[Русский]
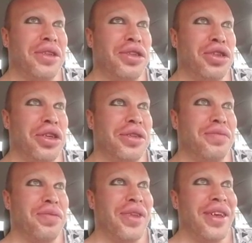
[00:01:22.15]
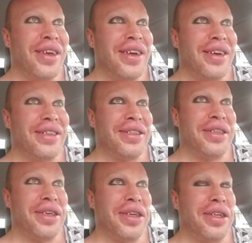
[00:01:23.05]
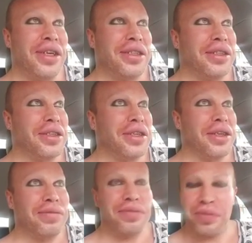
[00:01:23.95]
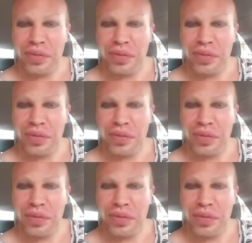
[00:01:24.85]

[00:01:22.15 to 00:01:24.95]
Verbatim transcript: защищать. А, детей или нас от детей.